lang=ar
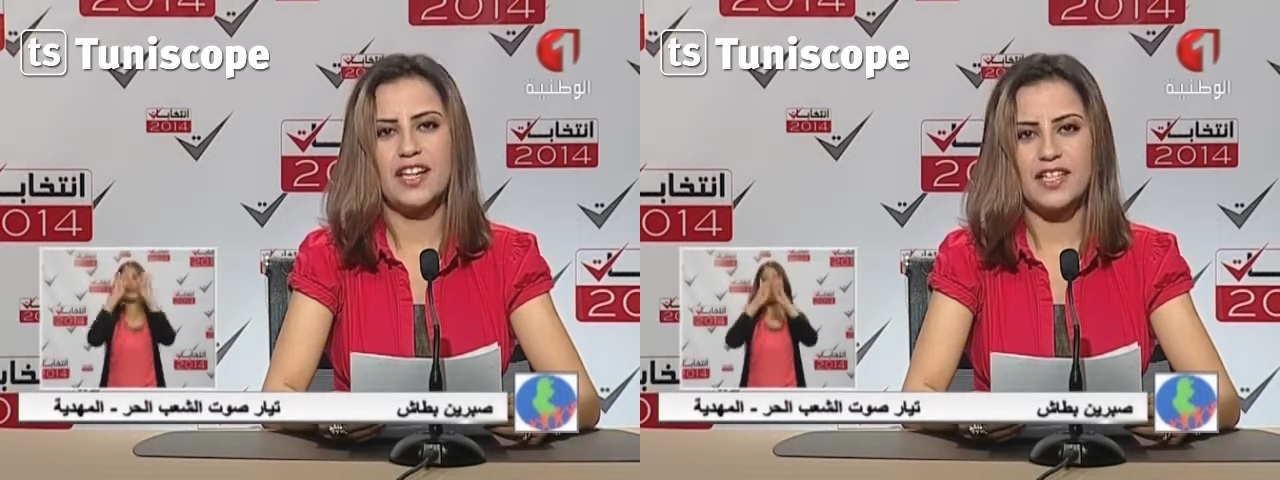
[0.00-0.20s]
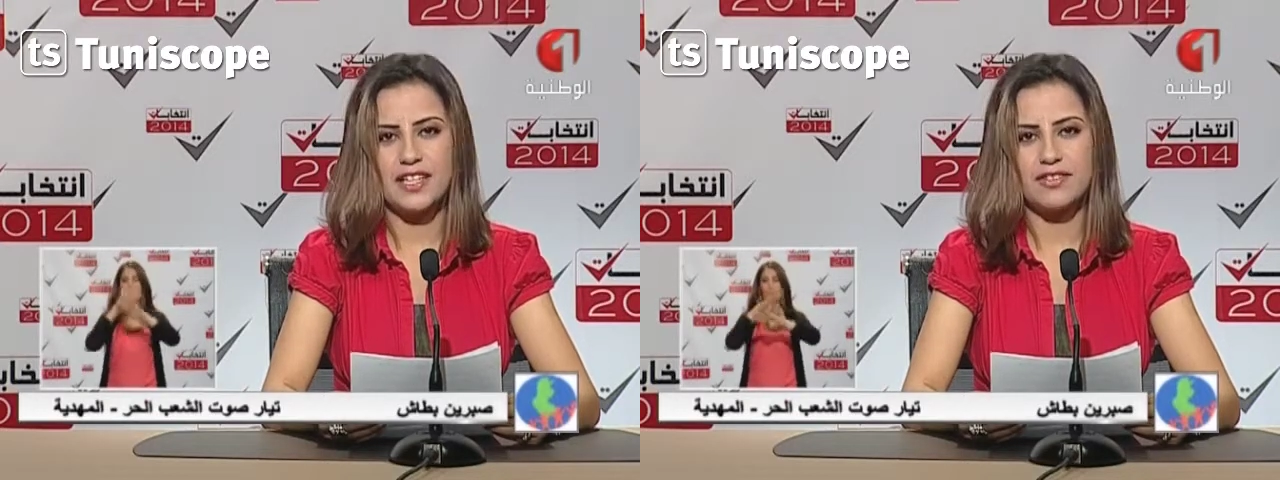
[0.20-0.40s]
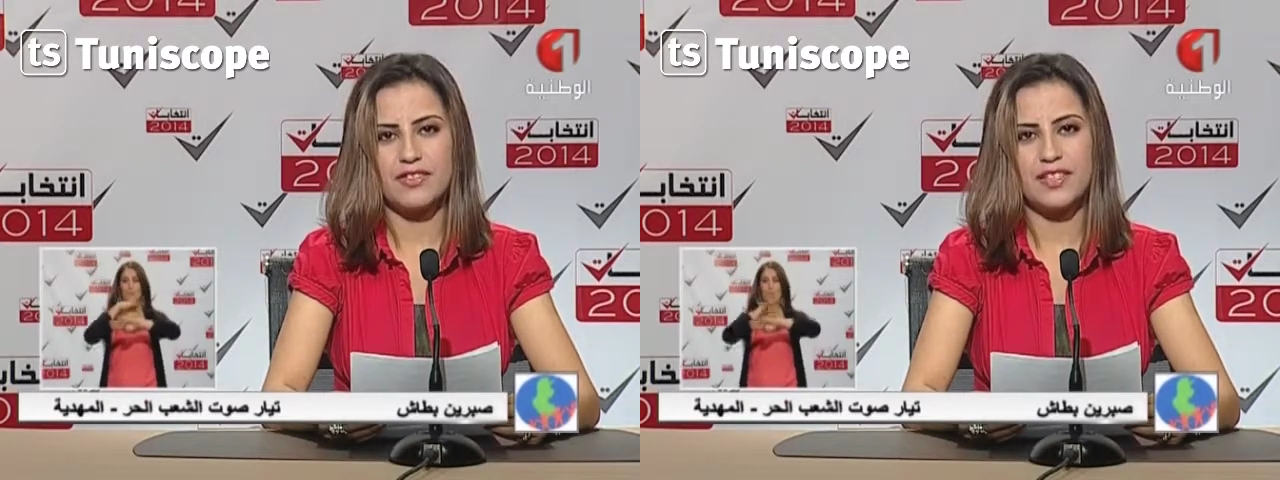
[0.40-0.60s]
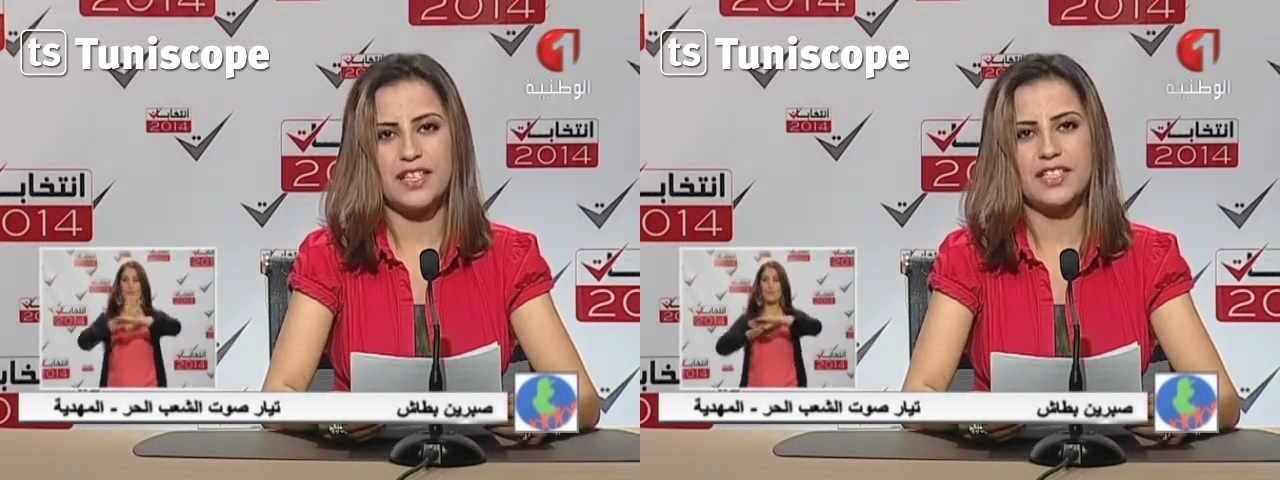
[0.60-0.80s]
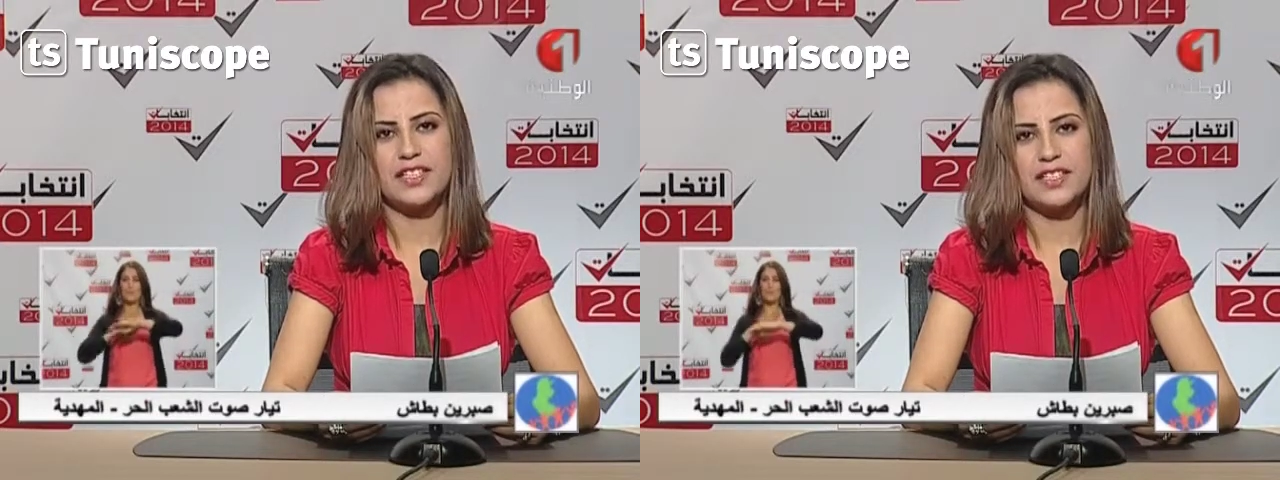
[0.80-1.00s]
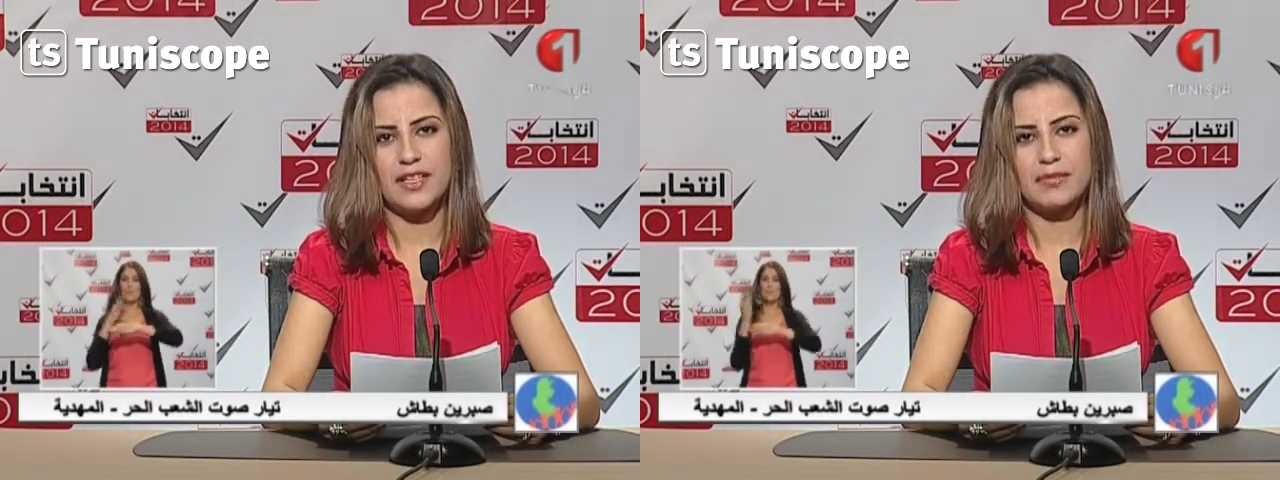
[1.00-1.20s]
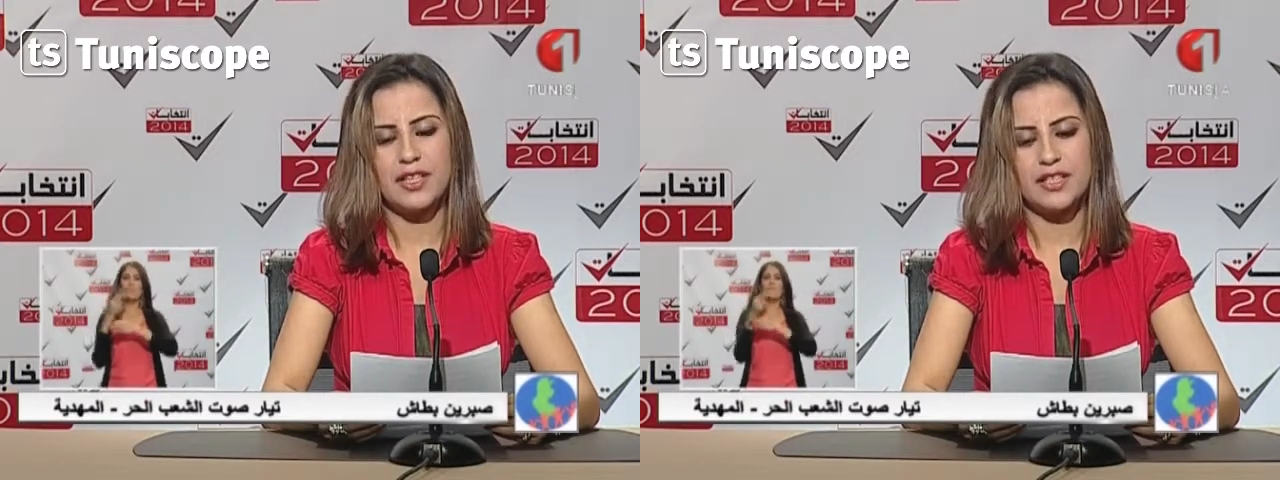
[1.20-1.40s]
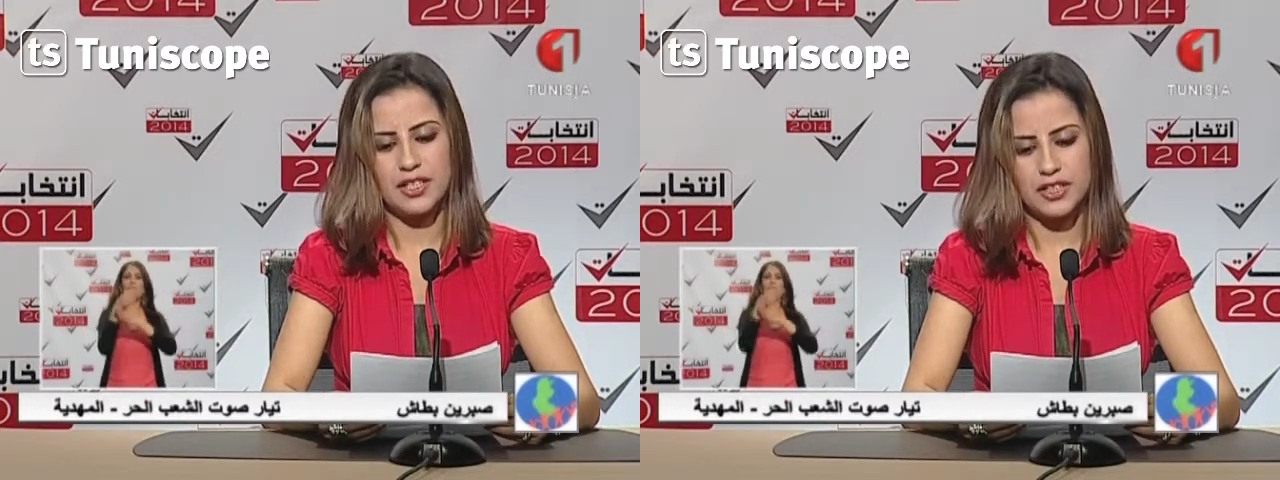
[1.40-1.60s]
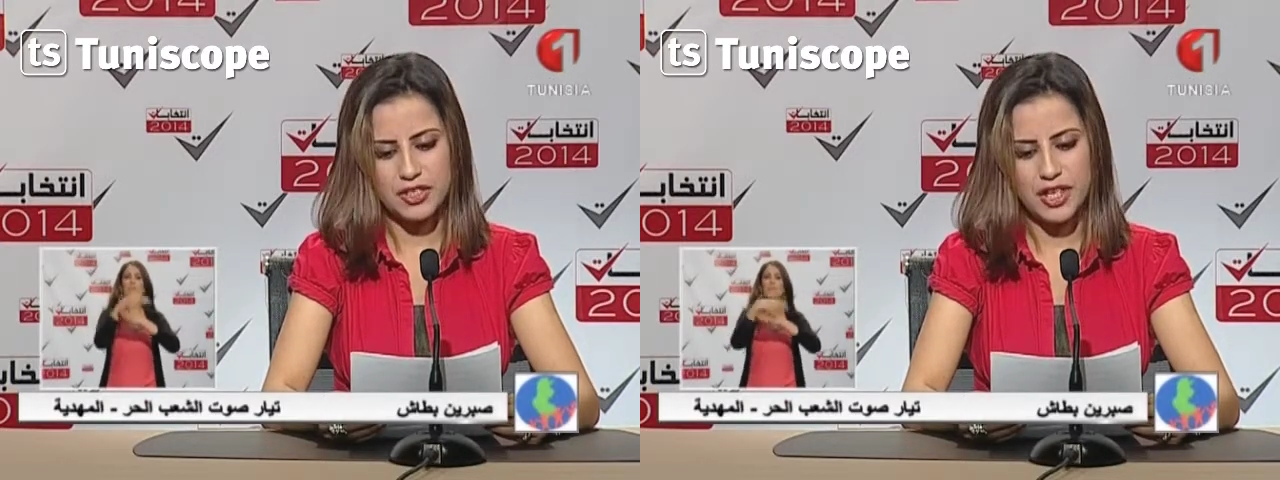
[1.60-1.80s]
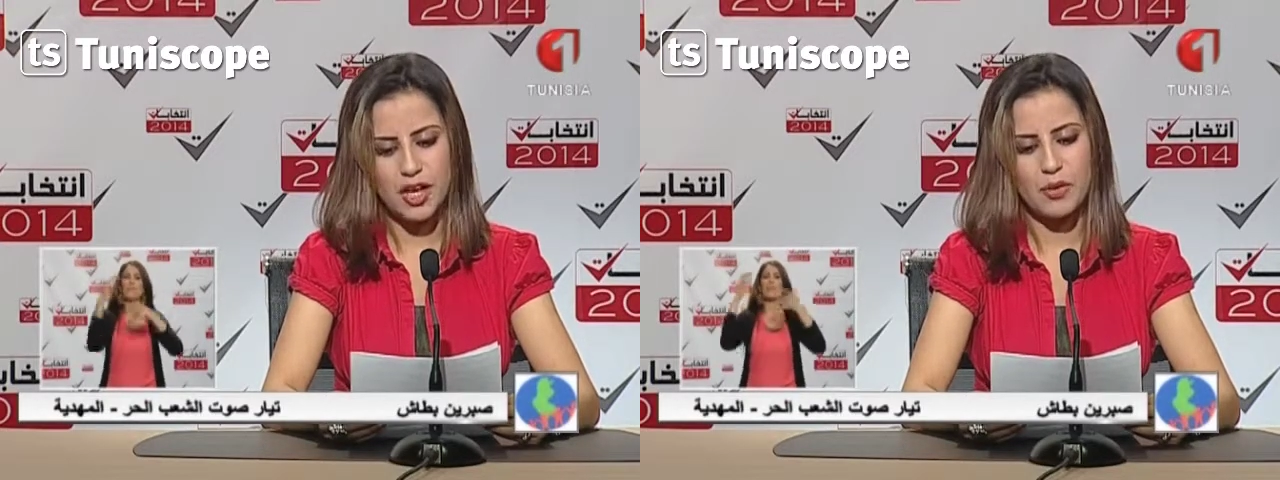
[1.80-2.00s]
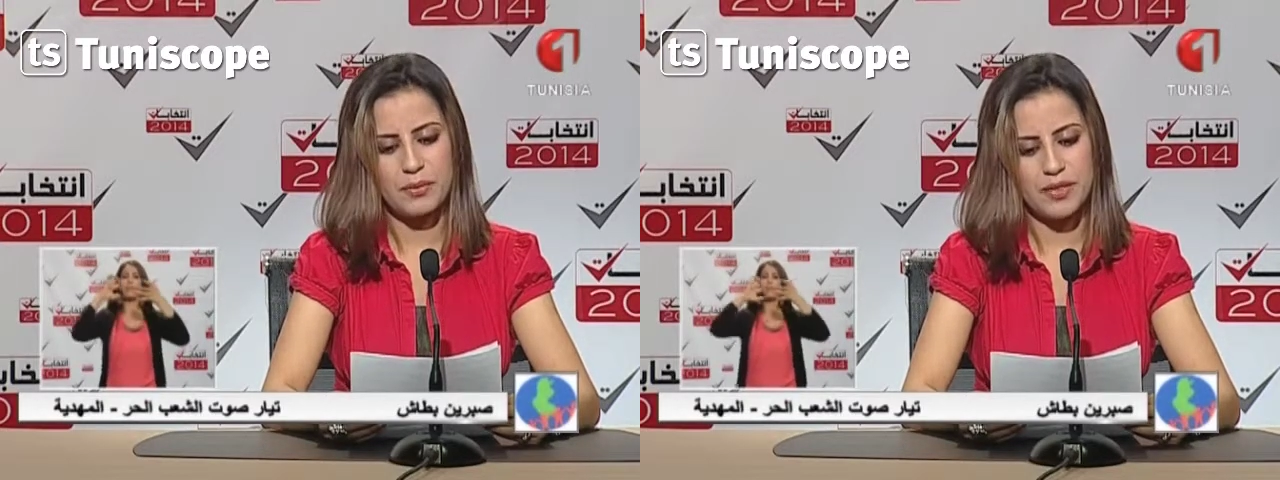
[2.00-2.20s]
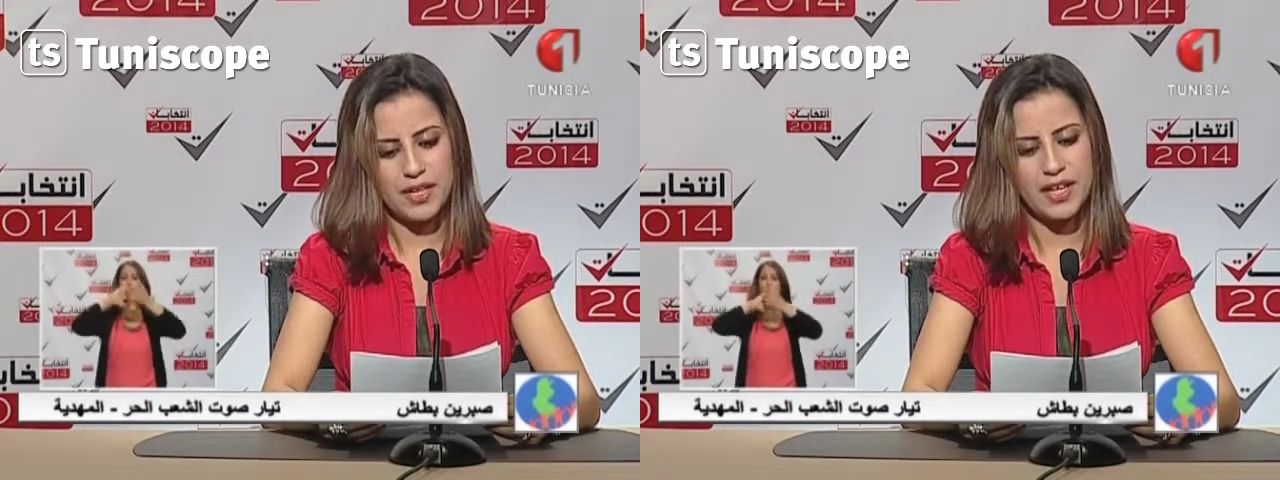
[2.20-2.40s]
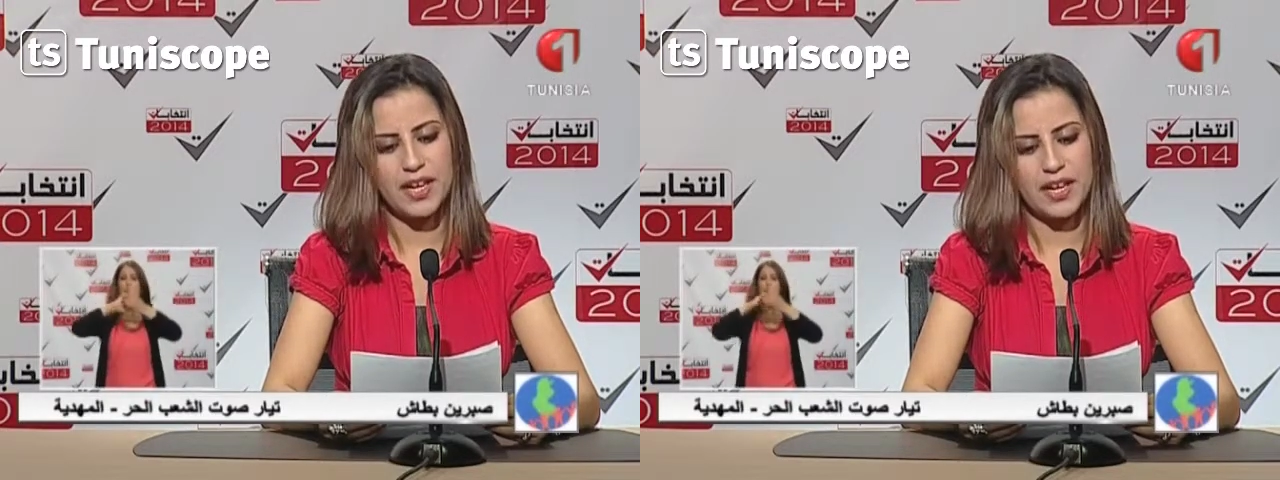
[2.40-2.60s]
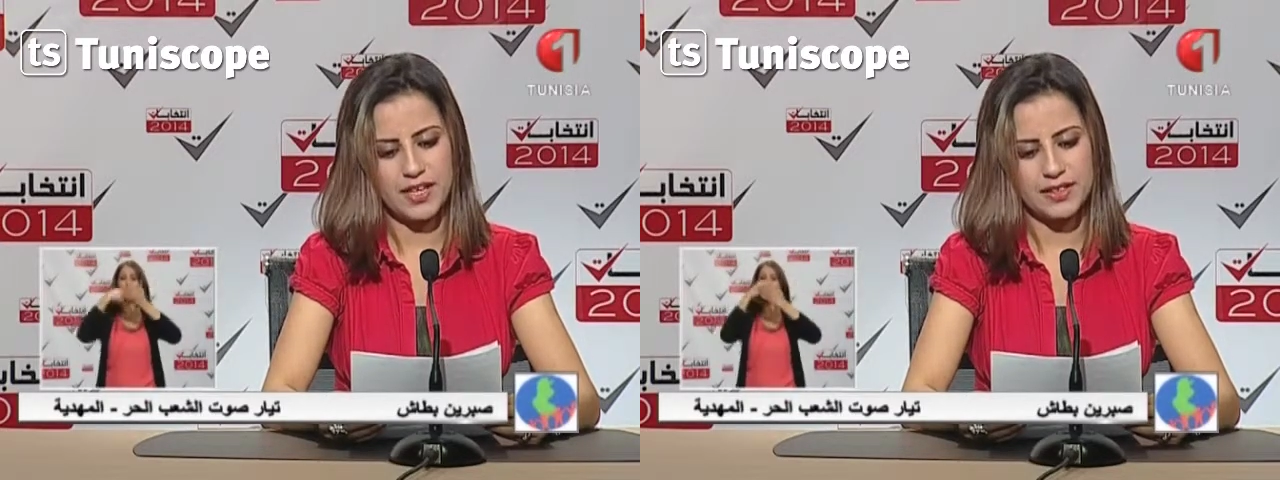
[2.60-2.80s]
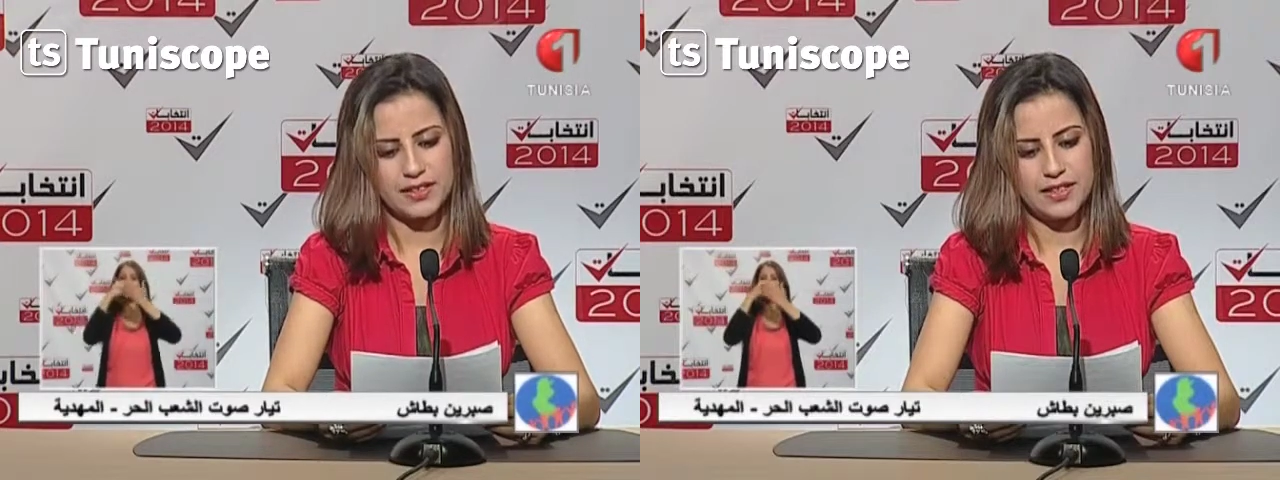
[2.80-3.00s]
اليد في اليد لتنمية الجهة وبناء الغد